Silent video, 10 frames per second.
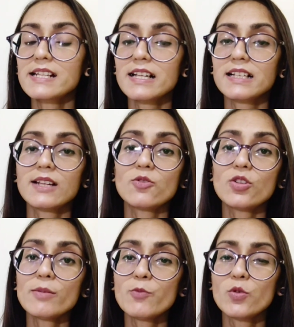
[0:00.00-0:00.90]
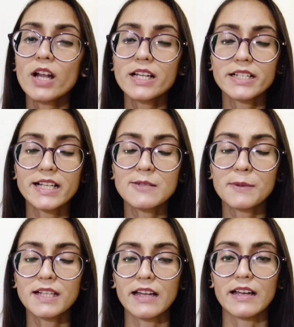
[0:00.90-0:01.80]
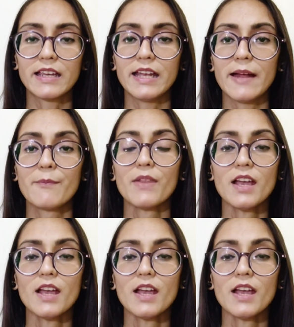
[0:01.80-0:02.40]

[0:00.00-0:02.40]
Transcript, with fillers: देख सकते हैं उन्होंने पूरा डिटेल्स बता रखी है